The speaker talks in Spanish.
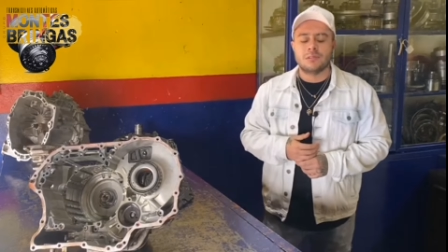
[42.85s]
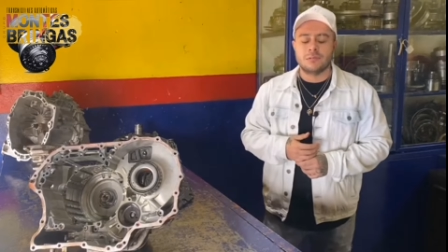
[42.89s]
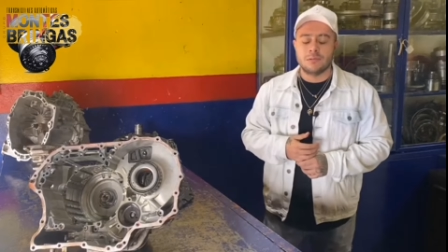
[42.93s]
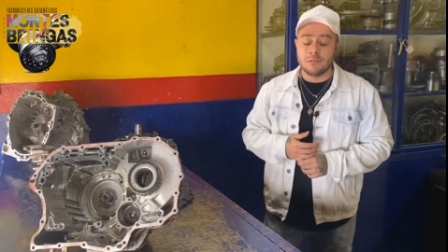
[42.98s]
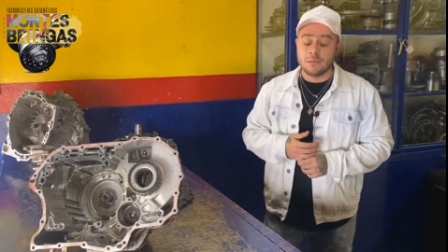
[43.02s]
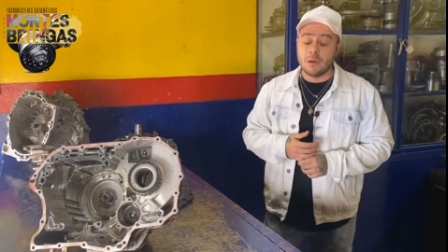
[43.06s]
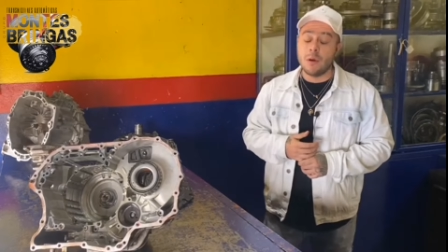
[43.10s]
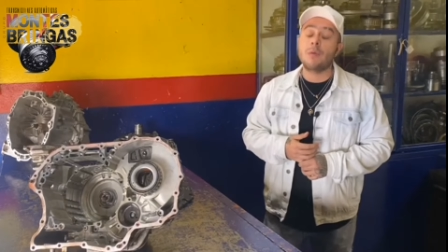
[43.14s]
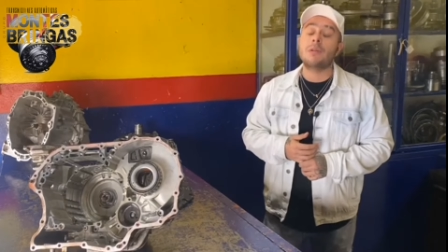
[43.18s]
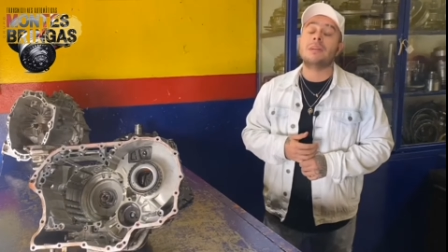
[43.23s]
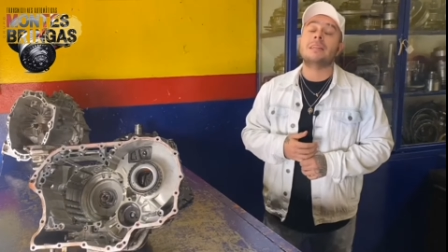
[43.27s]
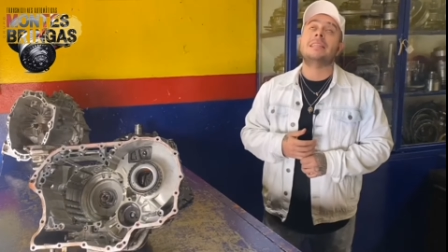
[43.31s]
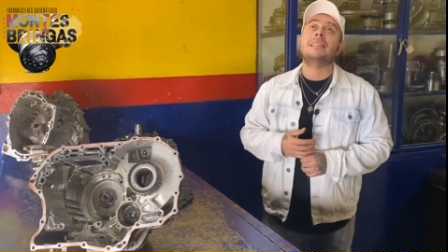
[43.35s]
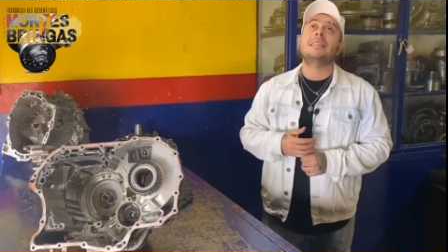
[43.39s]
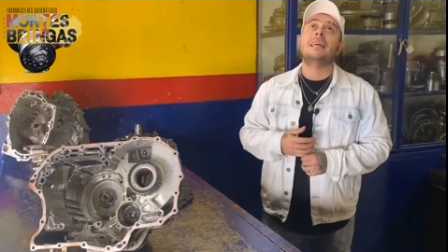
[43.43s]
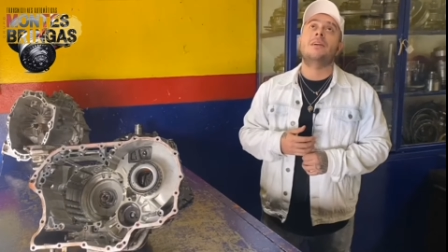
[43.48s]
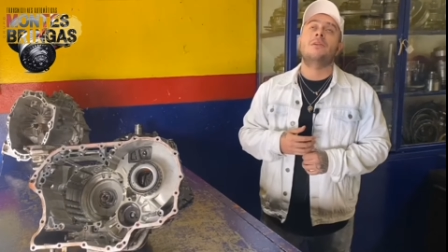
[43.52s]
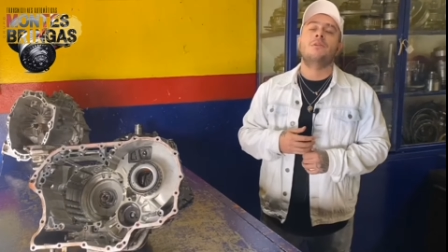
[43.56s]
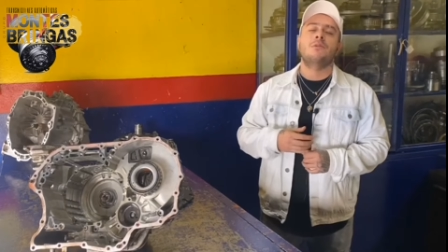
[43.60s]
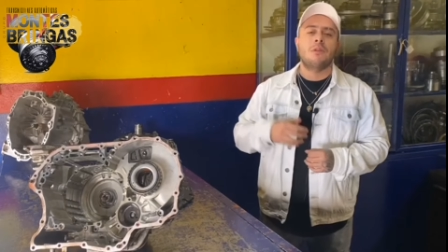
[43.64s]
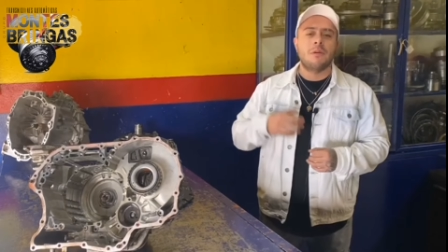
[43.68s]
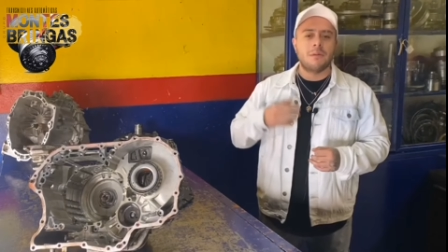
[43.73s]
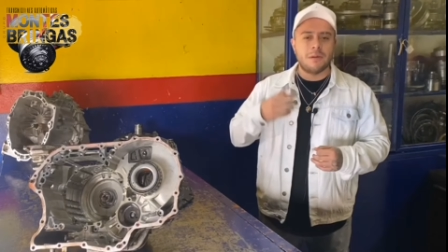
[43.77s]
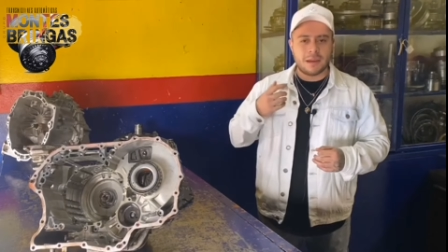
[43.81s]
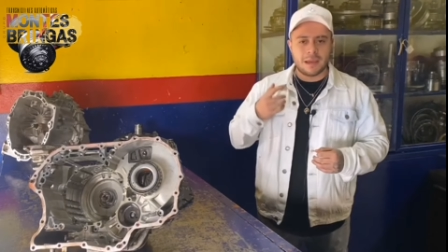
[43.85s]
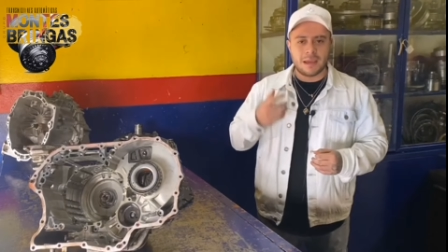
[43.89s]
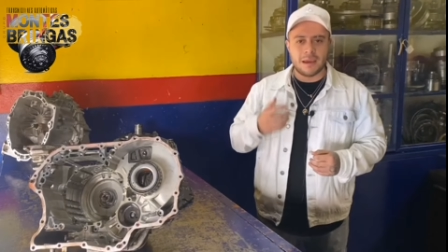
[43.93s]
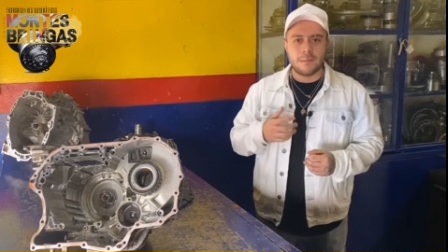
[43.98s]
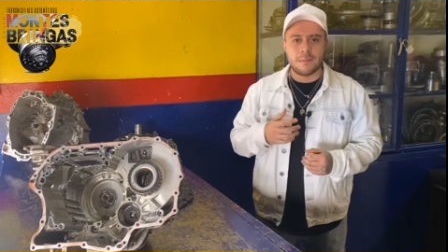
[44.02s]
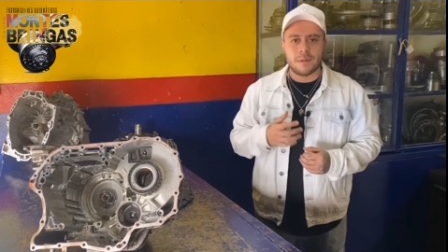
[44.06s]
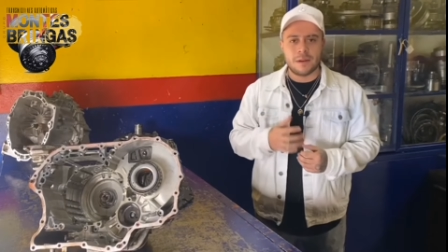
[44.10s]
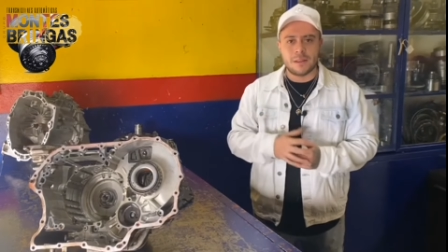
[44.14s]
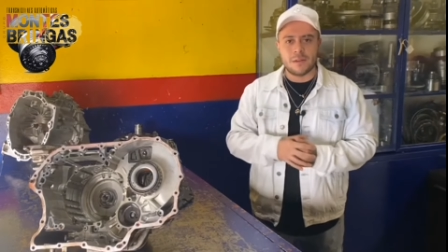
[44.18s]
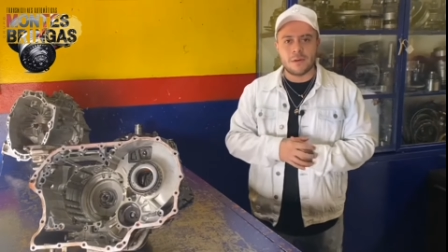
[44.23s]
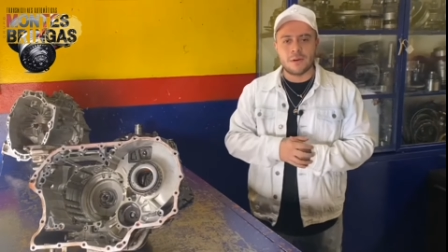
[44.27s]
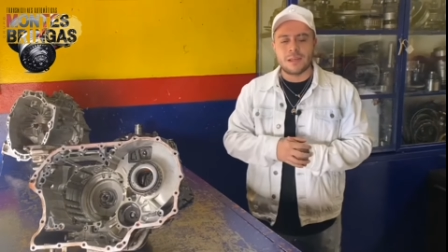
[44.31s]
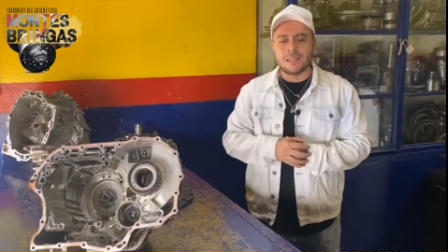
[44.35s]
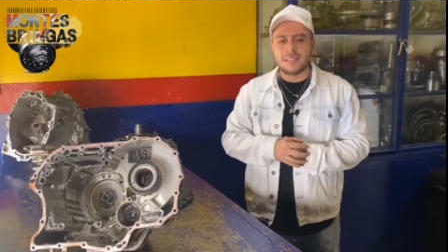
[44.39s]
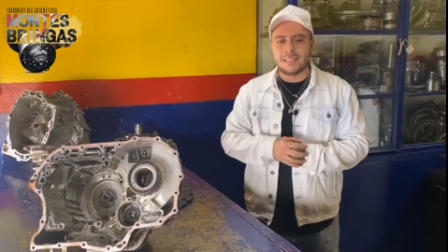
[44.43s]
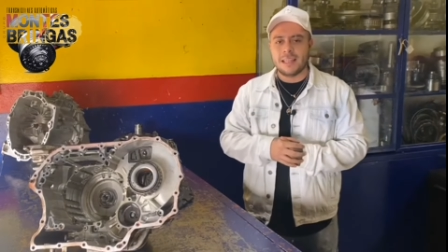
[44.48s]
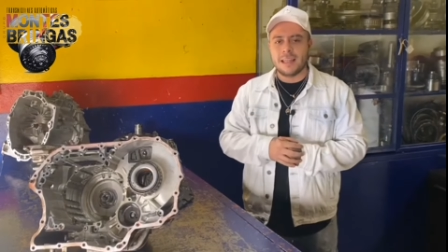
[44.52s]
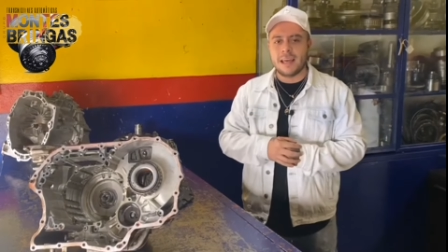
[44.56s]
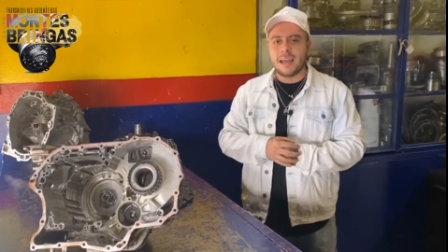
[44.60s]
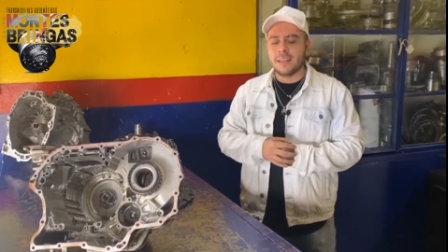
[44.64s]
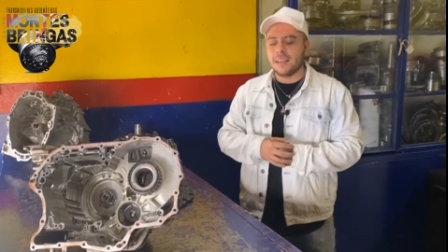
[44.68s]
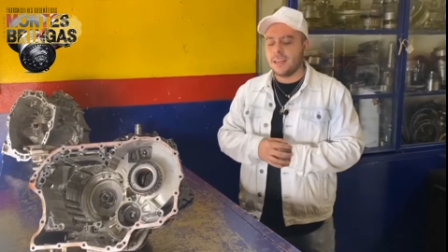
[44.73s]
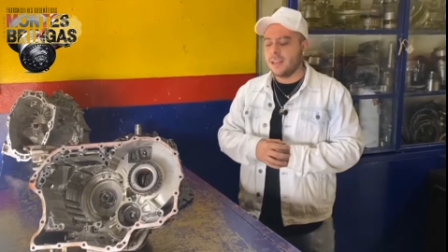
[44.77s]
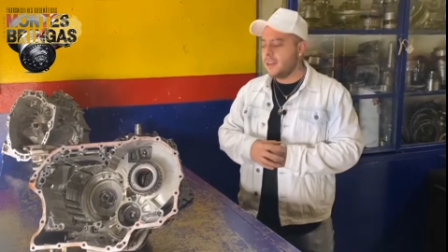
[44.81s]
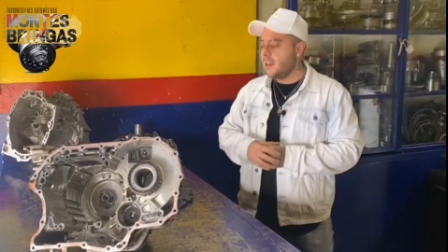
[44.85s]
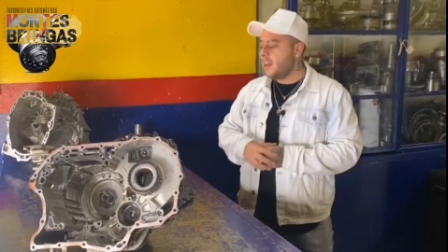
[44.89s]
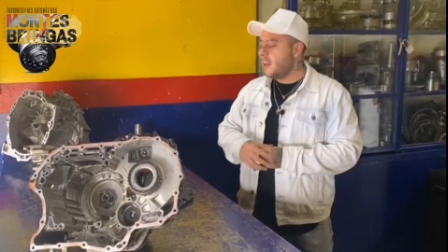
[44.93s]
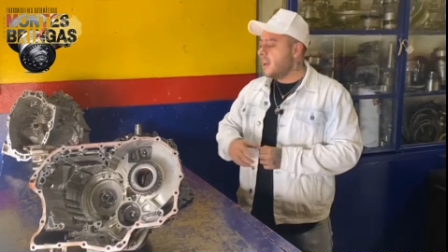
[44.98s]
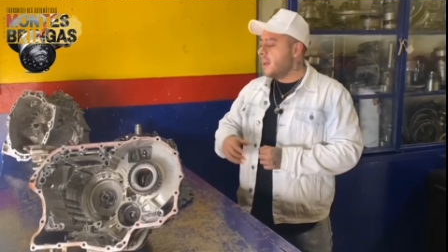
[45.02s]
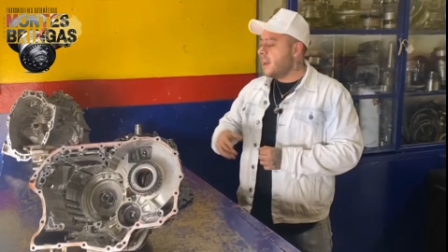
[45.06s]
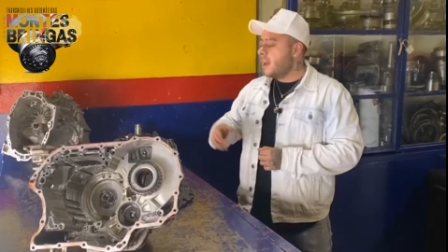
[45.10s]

09G, perdón, que se dañen,